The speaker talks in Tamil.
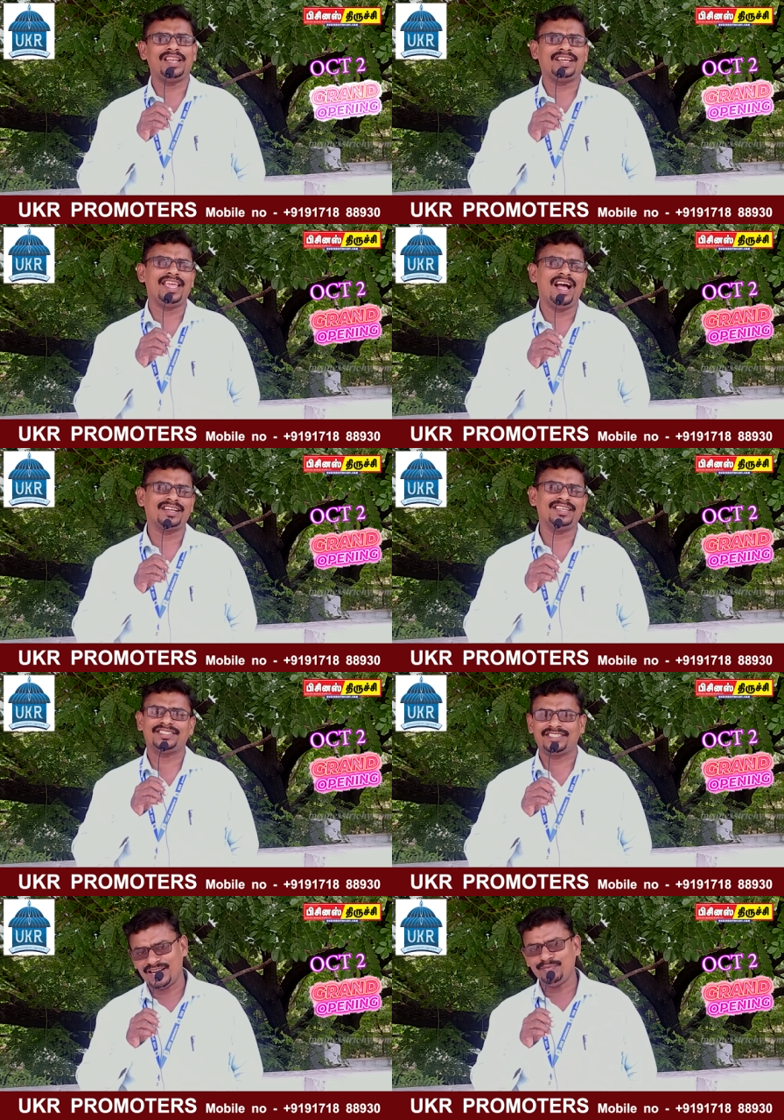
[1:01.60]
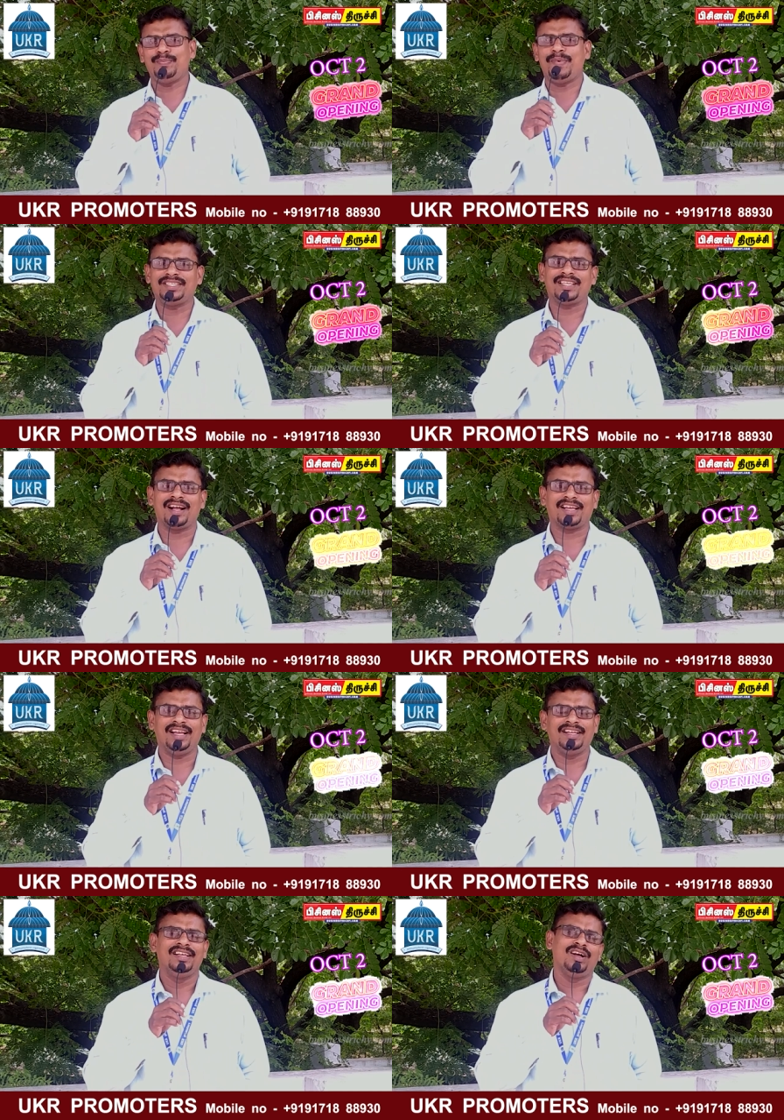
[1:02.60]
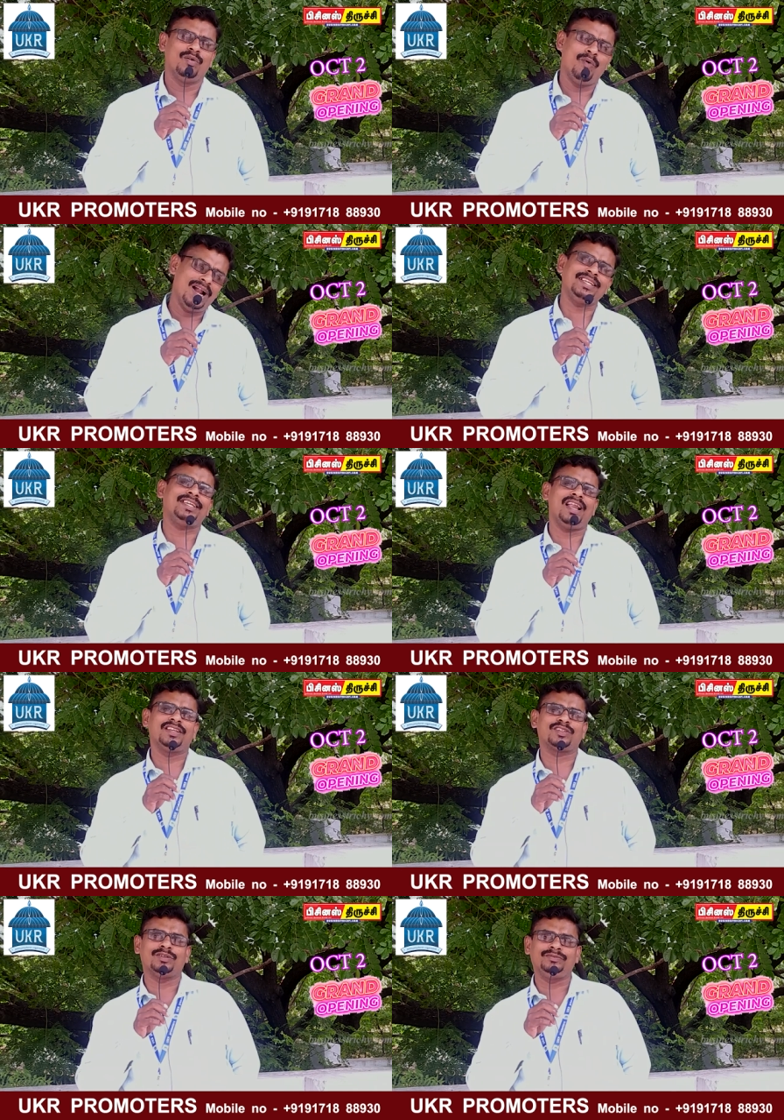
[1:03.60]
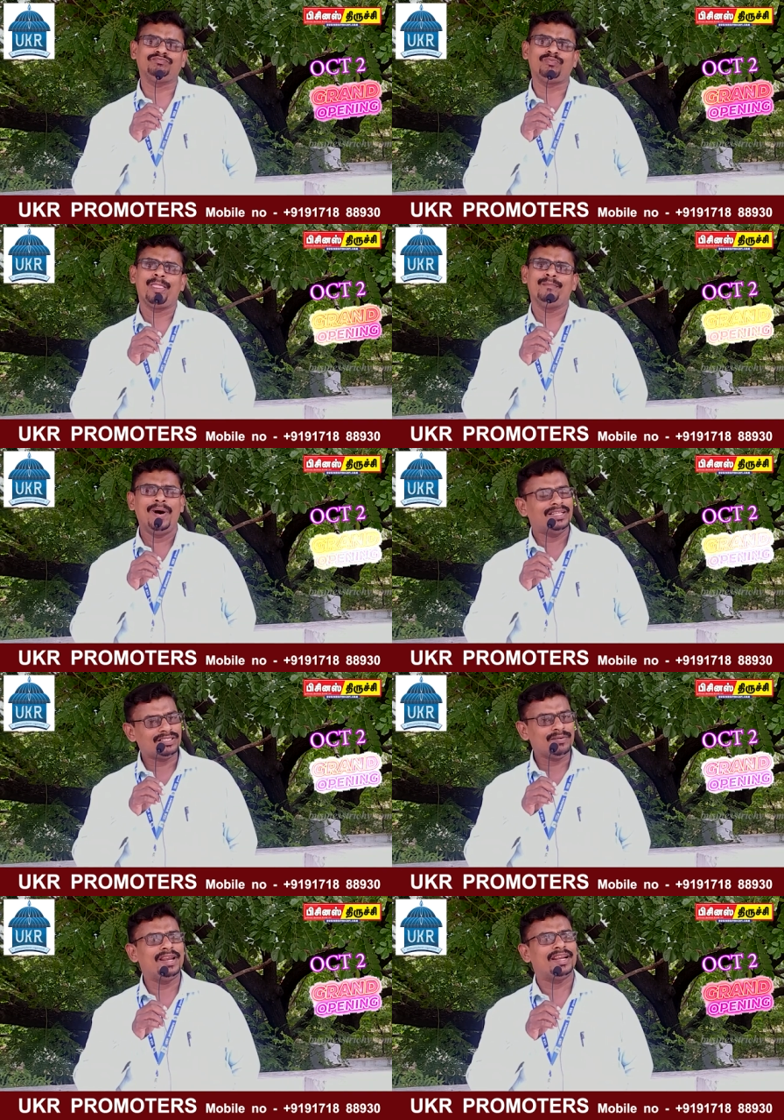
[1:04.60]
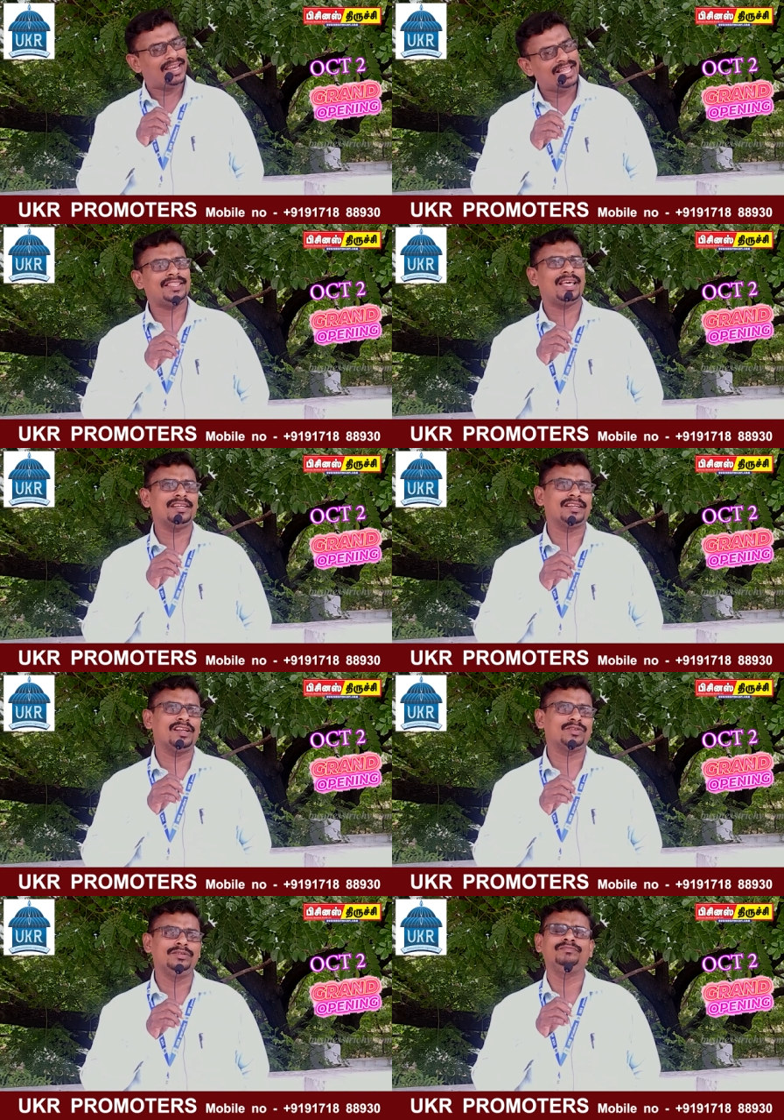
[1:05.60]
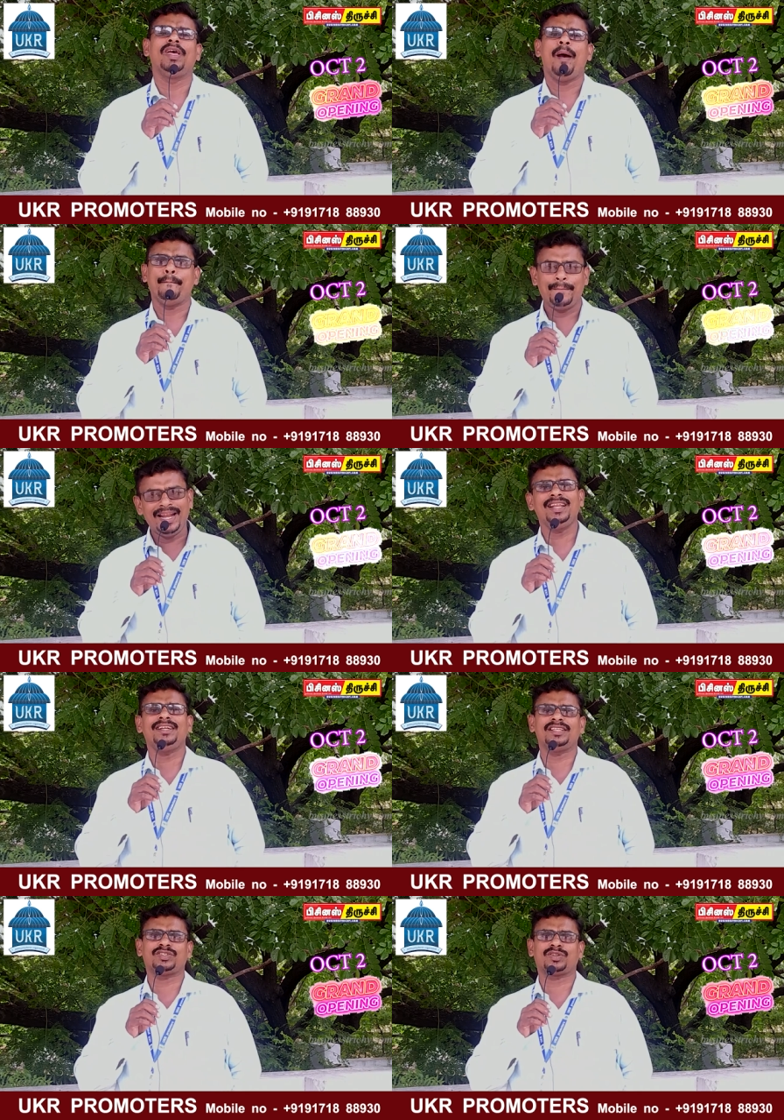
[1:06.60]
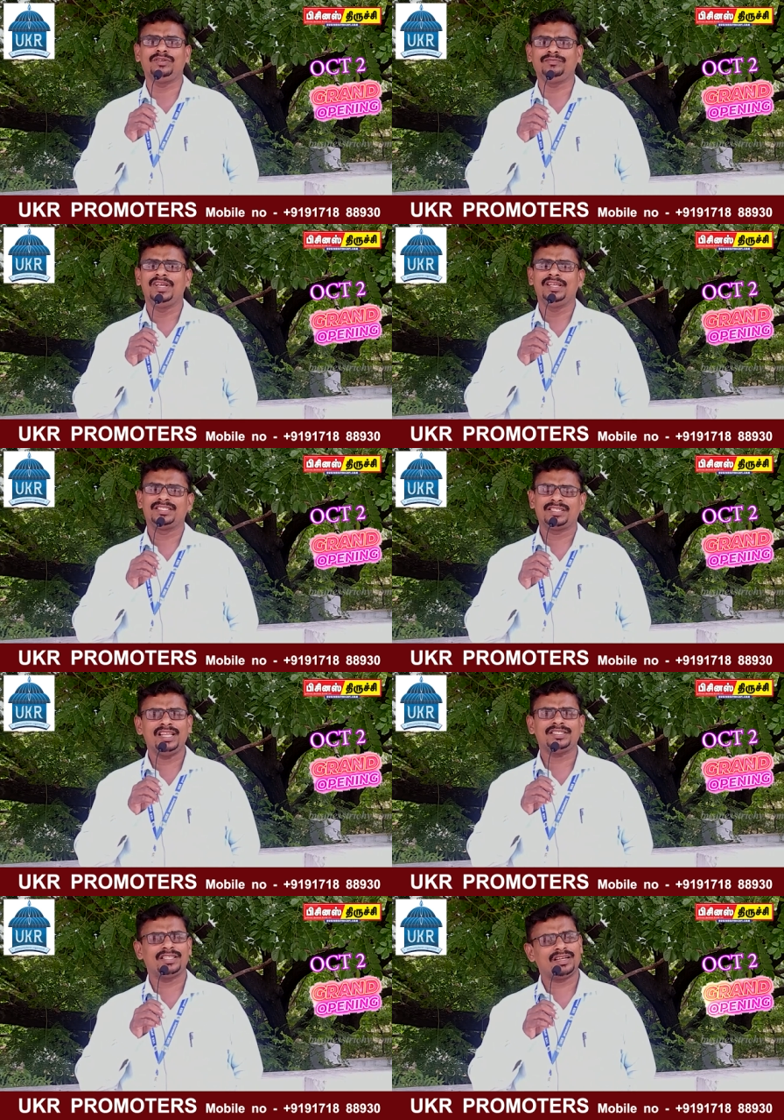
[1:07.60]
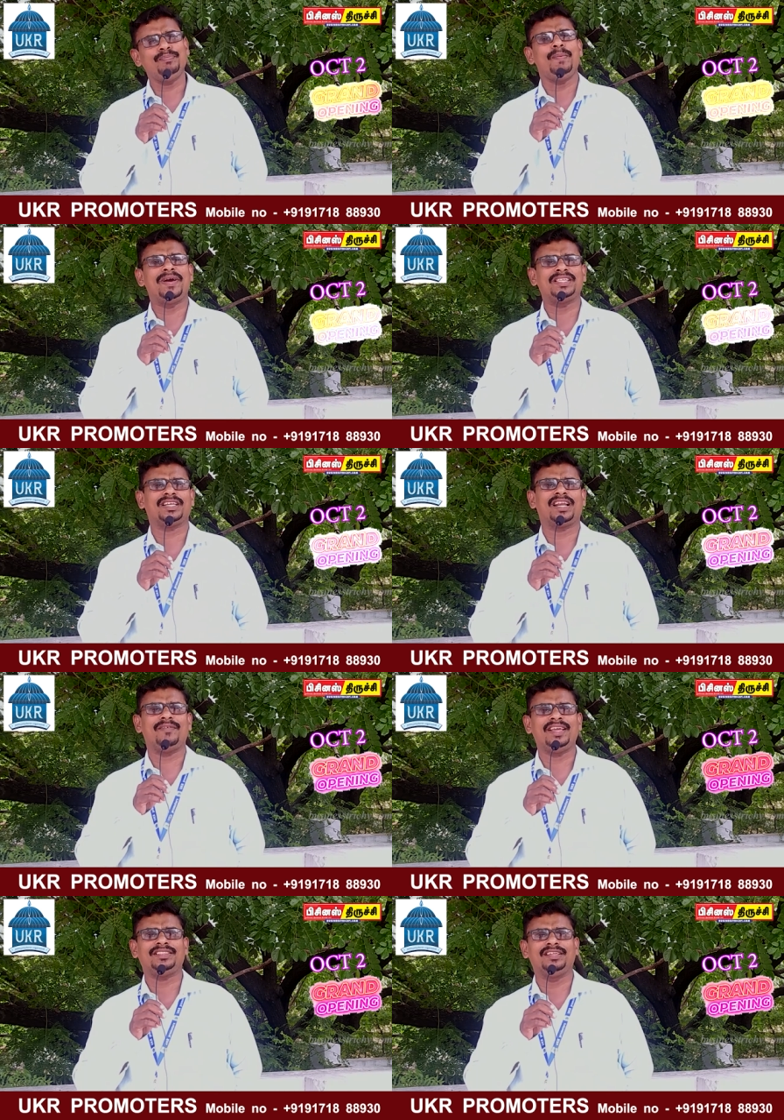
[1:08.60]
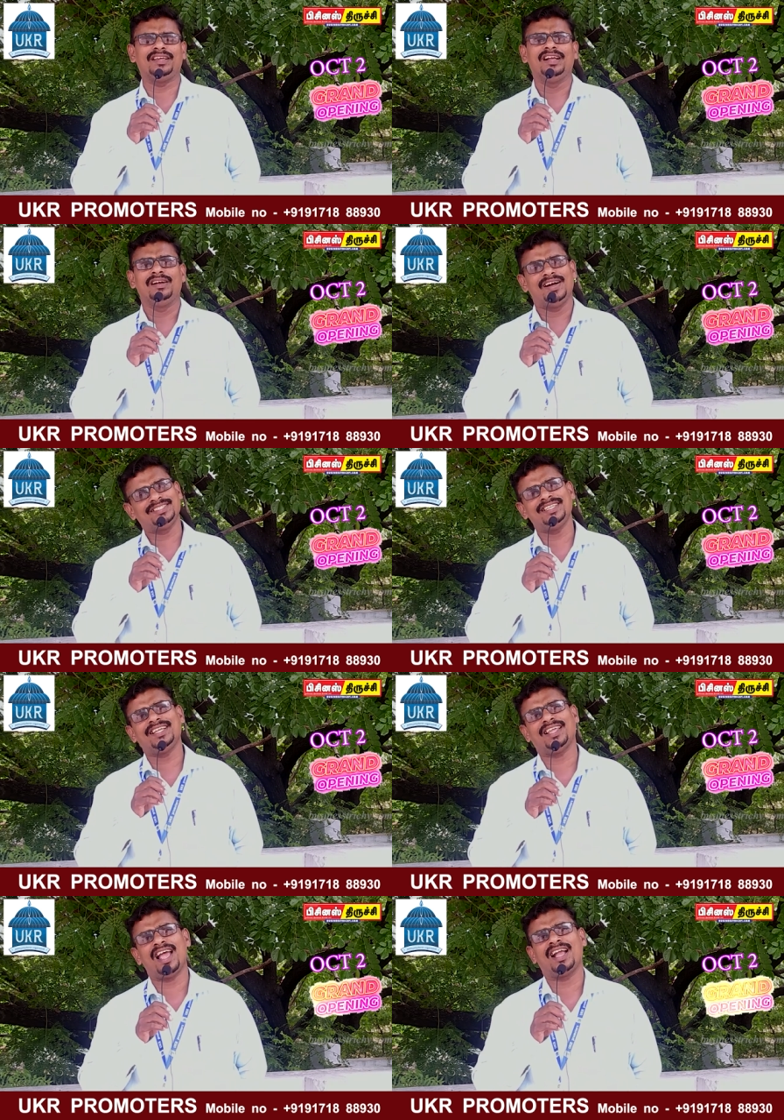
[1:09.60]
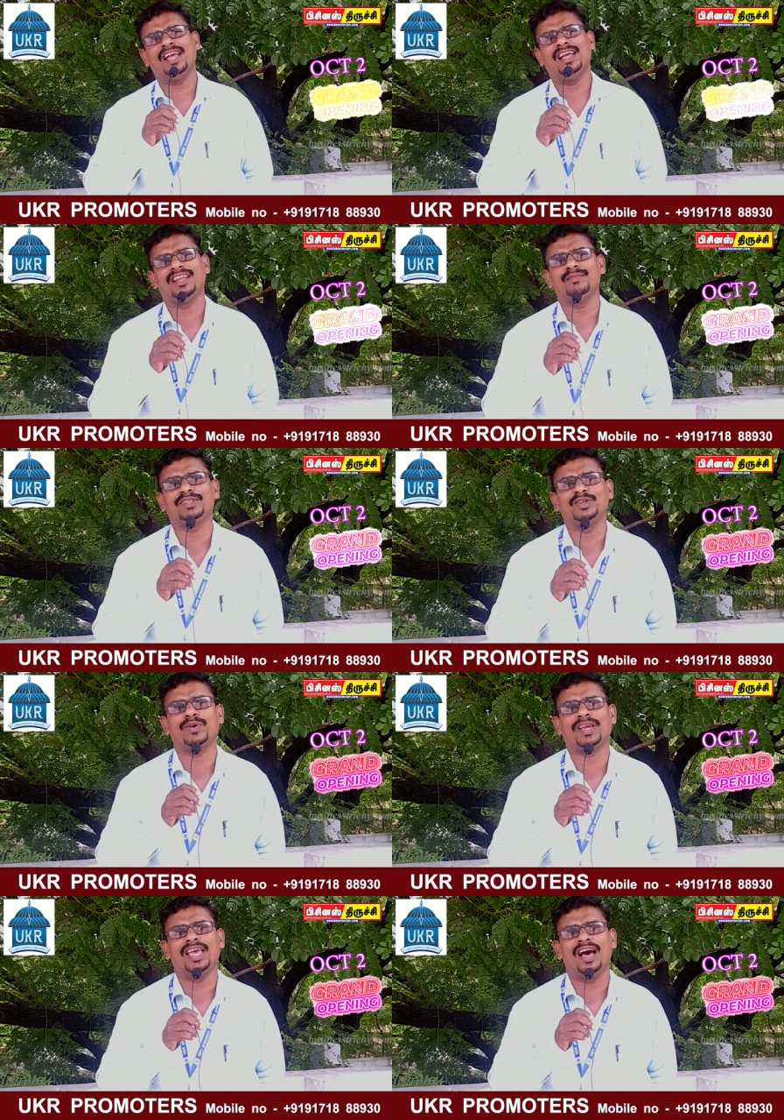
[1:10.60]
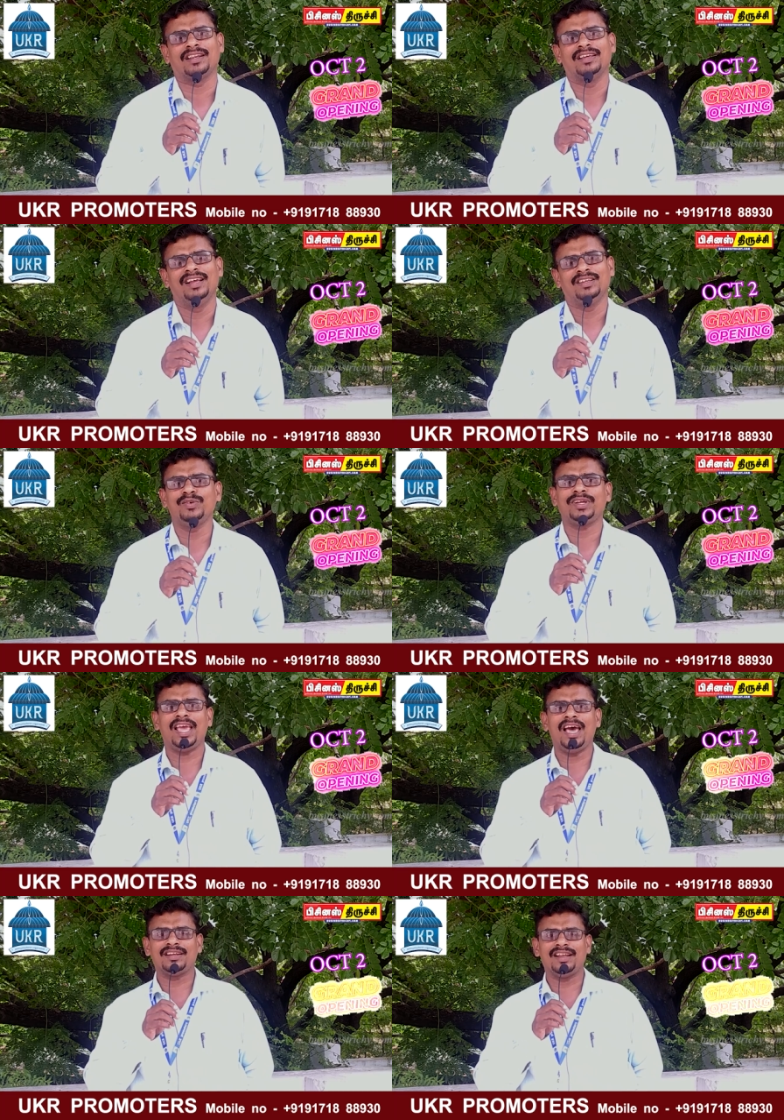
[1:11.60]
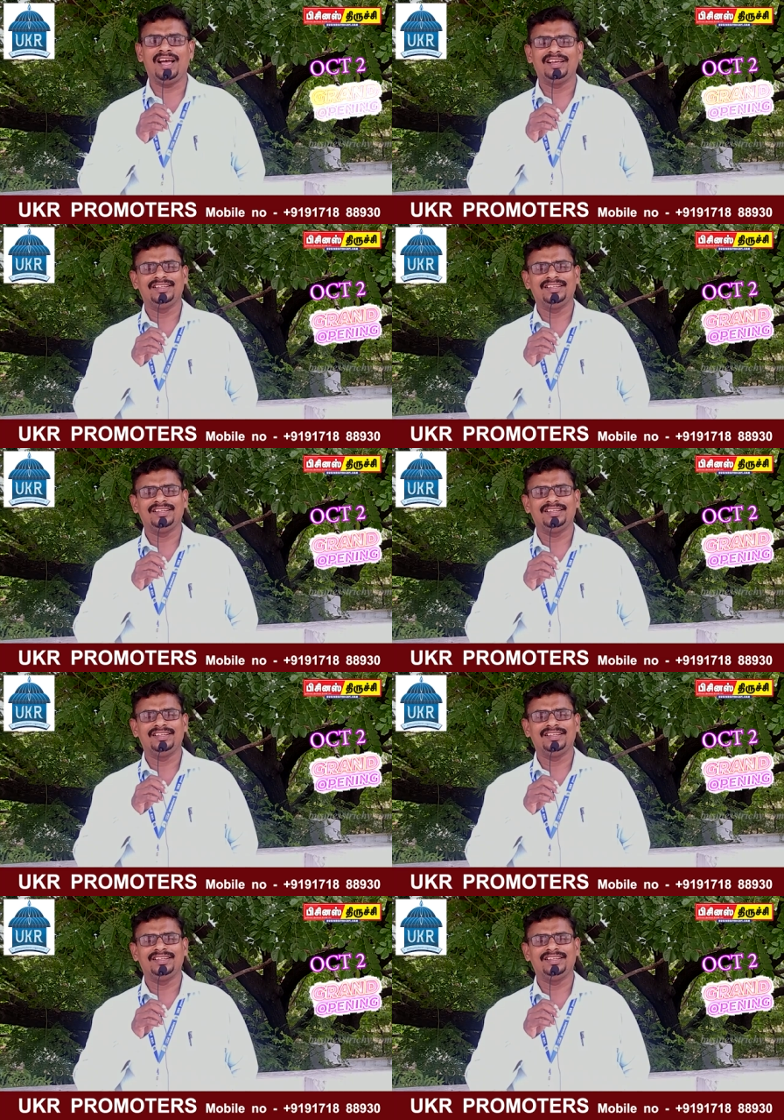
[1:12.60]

சலுகையாக சிறப்பு பரிசாக வாடிக்கையாளருக்கும் மாத்திரமல்ல நிலத்தரகர்களுக்கும் மீடியா டெஸ்டுக்கும் சில சிறப்பு பரிசுகளை வைத்து வச்சிருக்கிறாங்க நம்ம யூகேஆர் யூகேஆர்னா